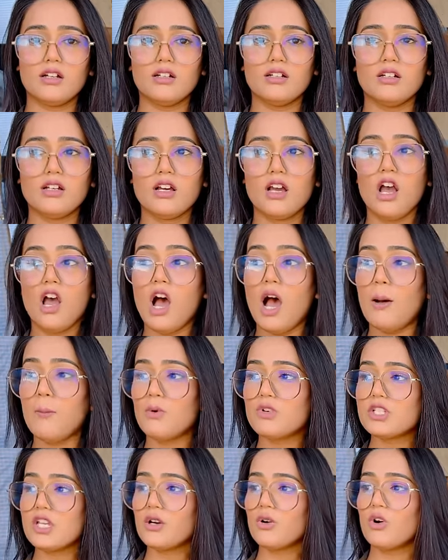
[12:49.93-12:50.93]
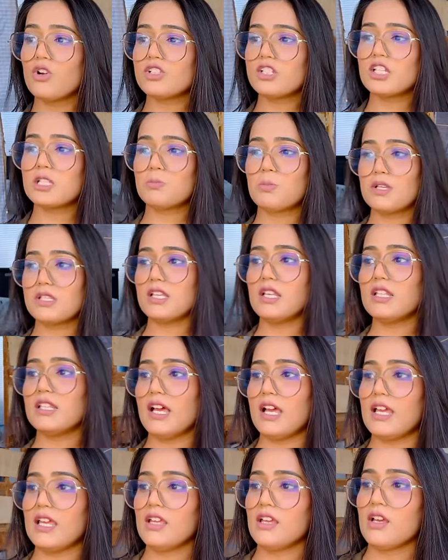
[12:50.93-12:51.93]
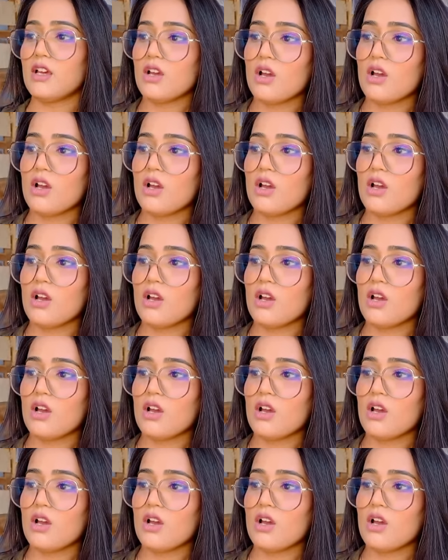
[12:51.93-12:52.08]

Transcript: था अब मुझे एक और चीज़ पसंद आई